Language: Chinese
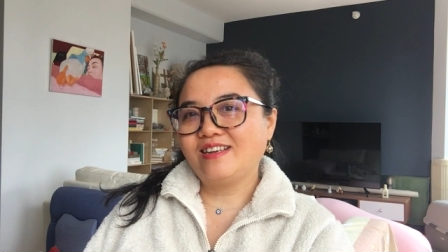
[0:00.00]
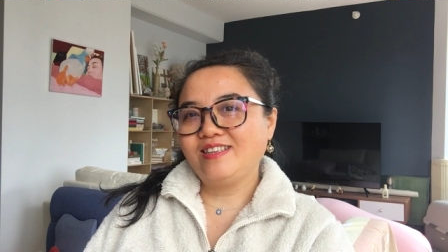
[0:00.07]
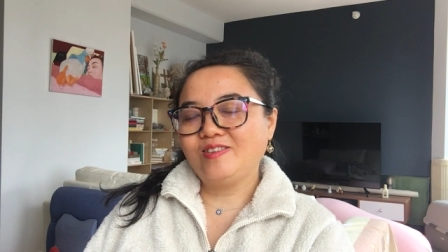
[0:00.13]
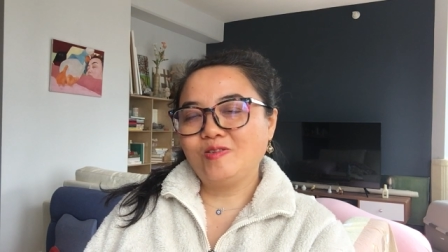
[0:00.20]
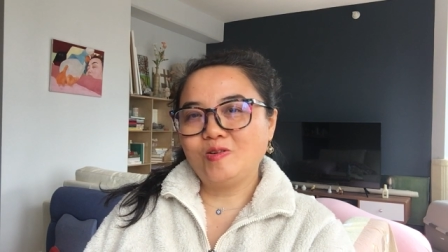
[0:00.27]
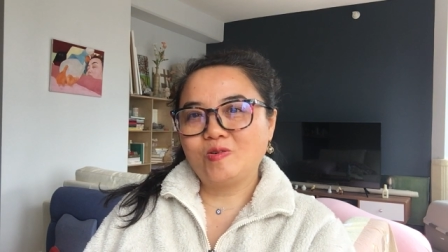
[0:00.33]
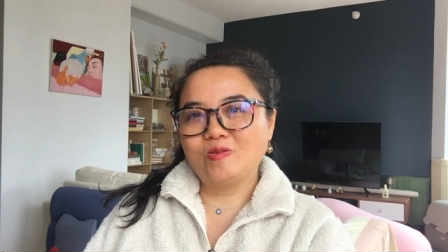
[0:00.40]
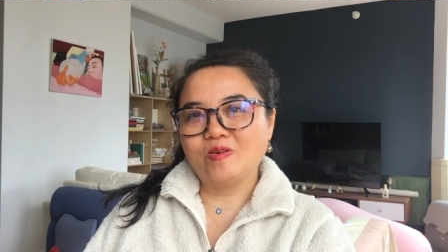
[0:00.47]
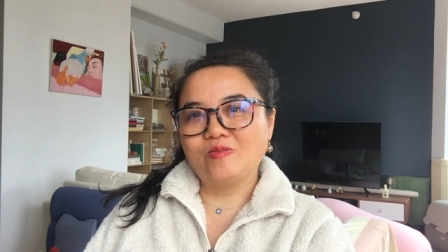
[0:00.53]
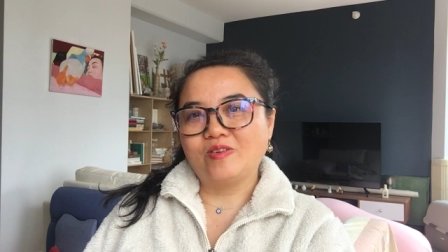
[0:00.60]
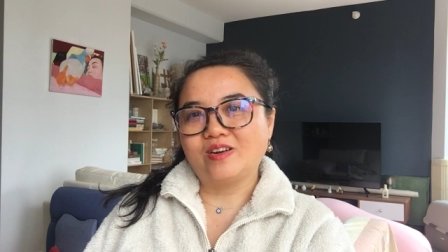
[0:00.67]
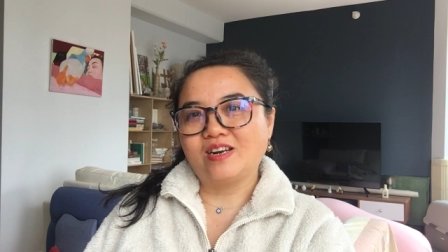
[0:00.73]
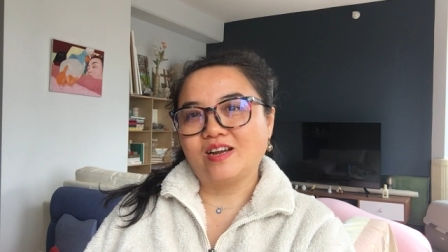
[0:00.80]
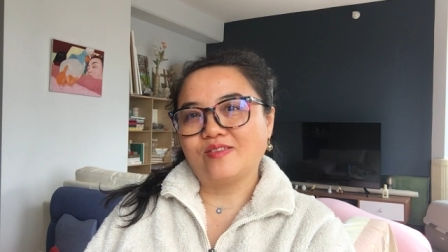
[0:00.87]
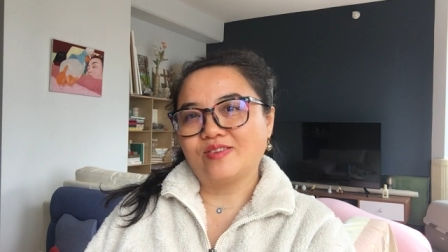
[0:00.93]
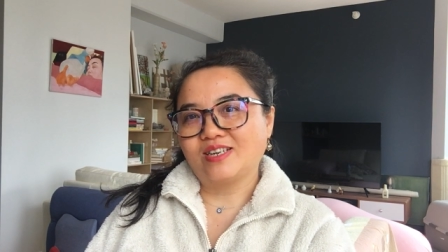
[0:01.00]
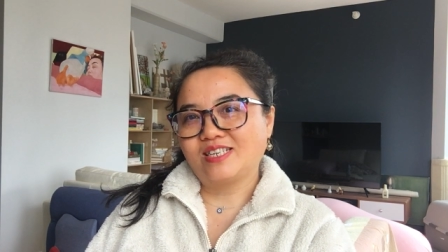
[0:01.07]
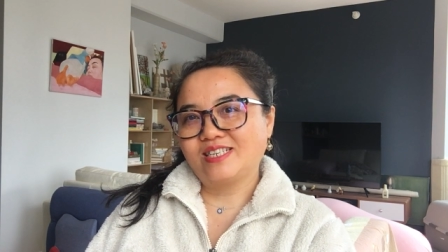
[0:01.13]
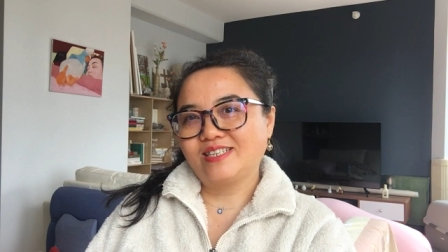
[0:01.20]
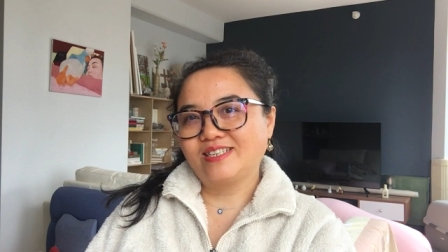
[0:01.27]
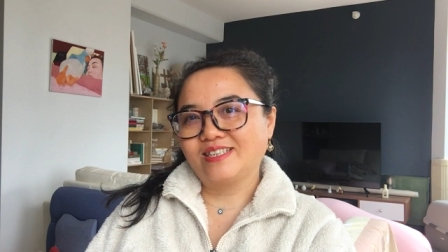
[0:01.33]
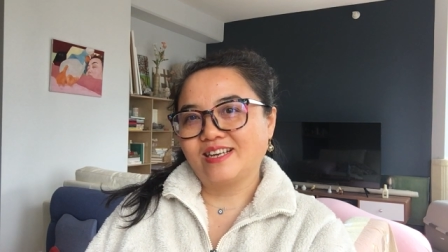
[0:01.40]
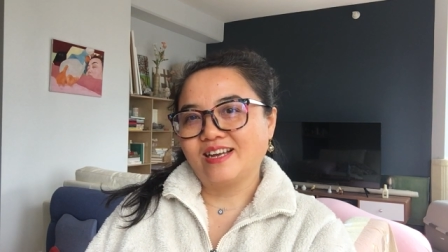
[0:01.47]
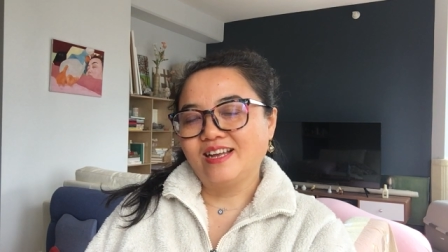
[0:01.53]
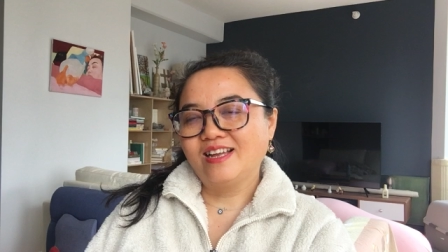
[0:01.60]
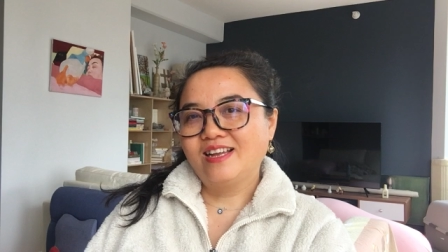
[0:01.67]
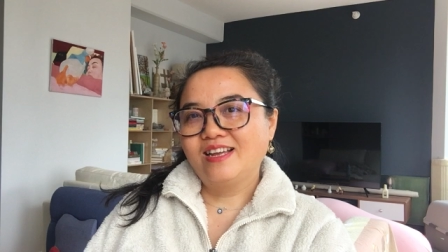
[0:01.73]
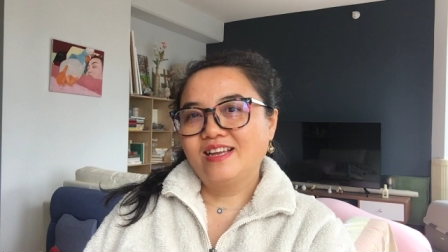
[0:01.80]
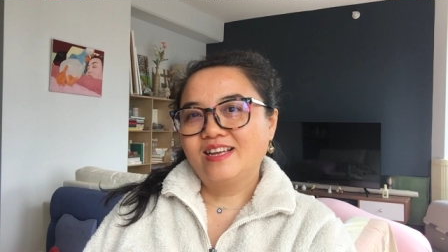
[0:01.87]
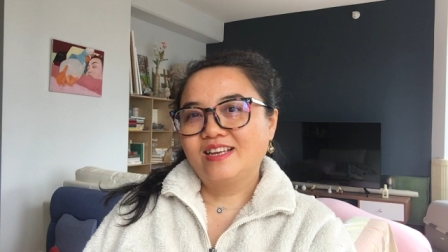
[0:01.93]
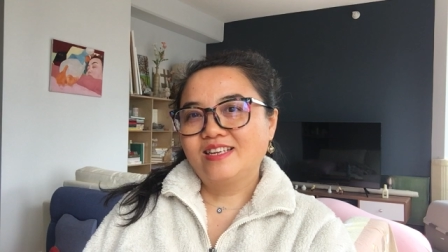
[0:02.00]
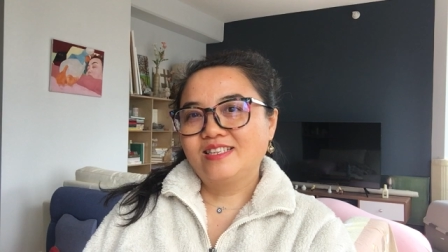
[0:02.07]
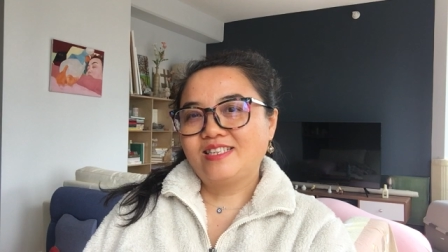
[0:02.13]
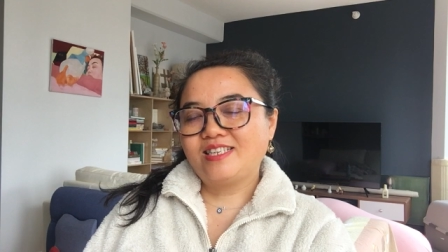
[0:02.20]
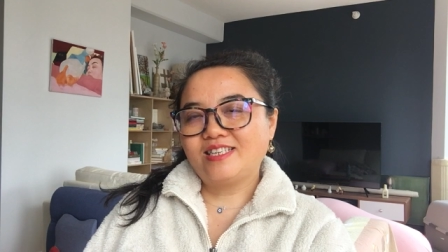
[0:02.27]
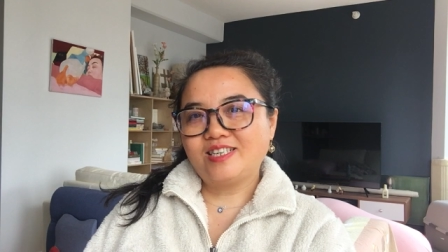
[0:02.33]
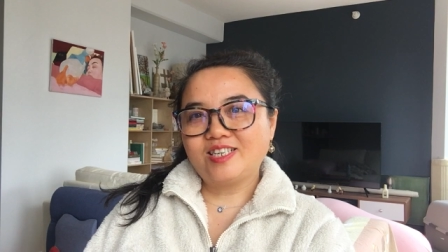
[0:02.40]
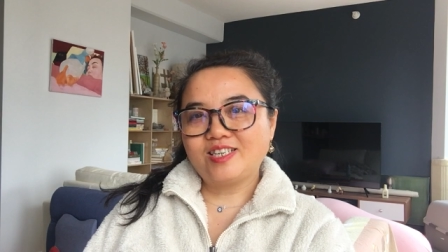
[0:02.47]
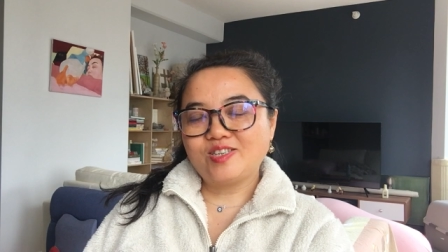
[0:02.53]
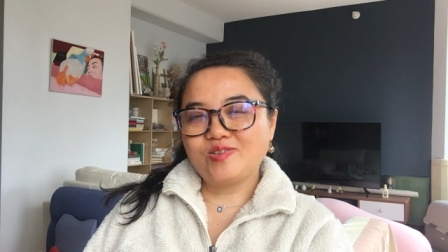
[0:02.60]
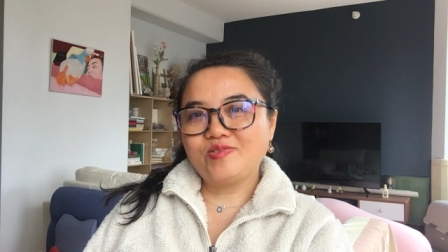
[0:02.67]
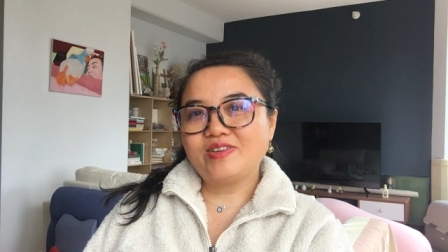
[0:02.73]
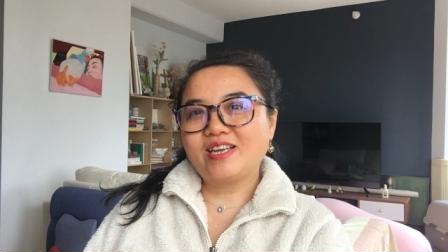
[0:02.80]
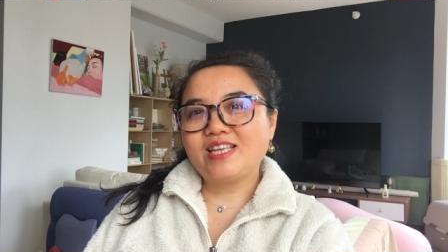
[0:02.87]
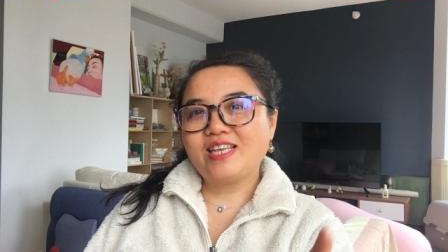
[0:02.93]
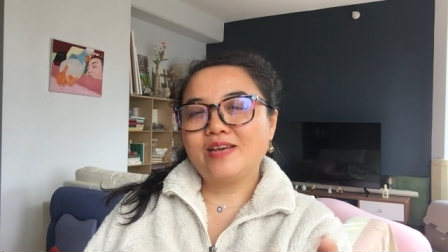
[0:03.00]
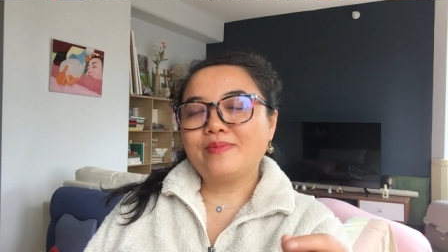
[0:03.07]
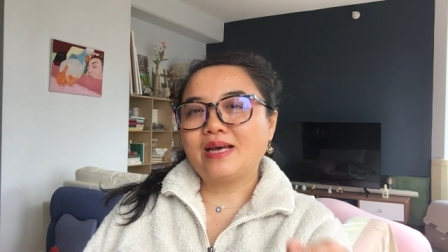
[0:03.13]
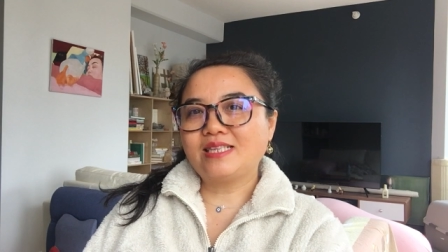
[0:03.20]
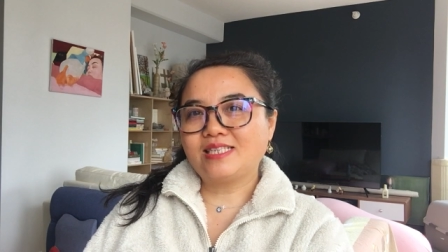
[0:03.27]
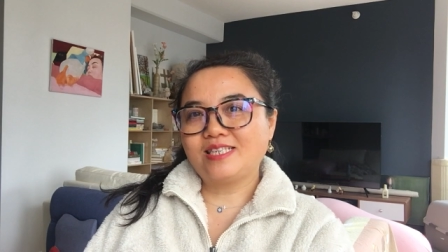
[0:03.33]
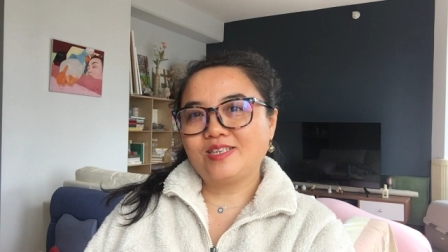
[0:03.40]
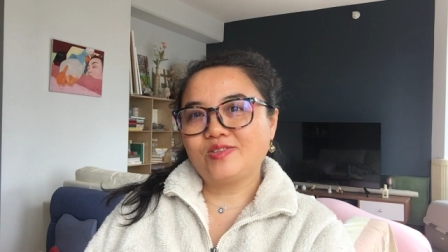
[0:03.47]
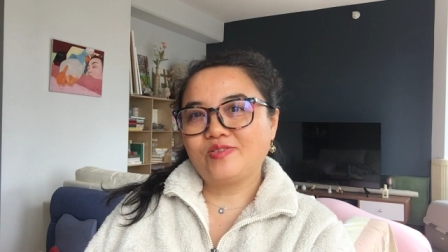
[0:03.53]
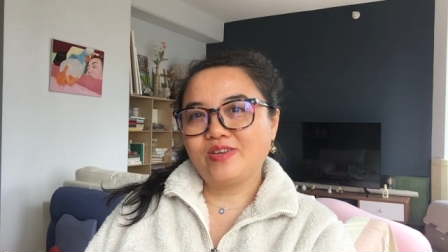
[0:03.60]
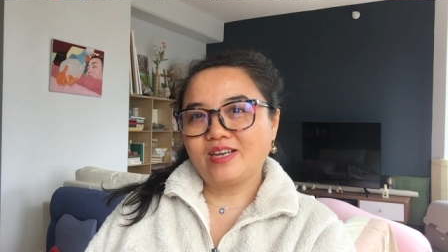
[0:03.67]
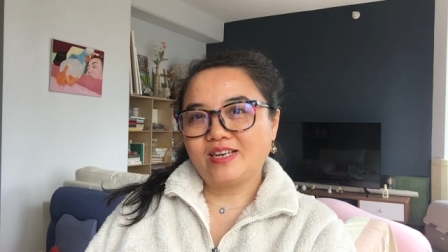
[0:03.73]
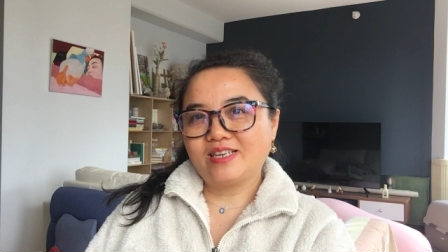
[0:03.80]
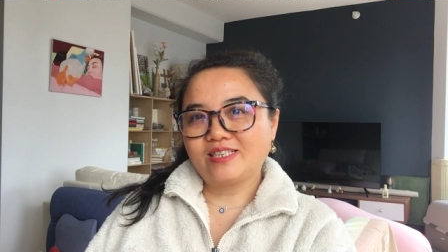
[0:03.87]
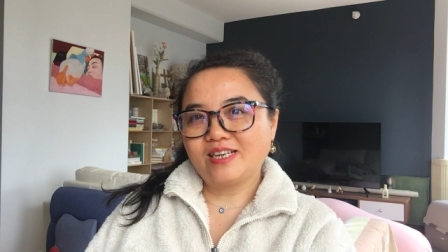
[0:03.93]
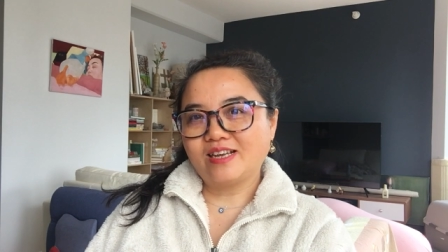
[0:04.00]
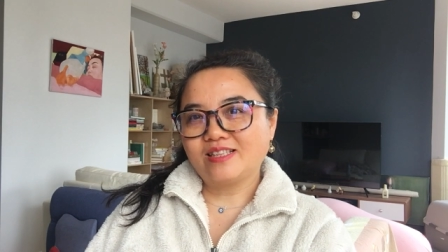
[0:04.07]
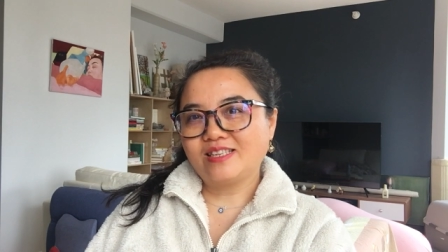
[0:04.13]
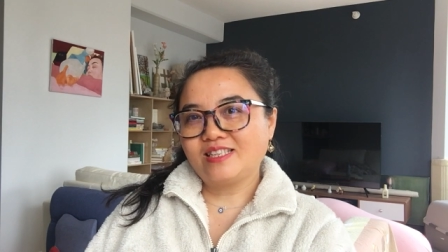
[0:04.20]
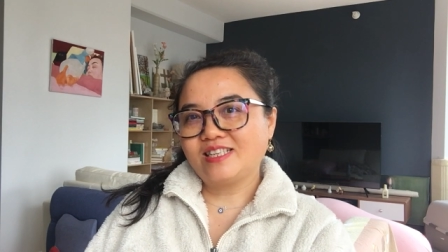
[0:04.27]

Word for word: 诱惑我让我吃的。”其实女人也把责任推给了上帝，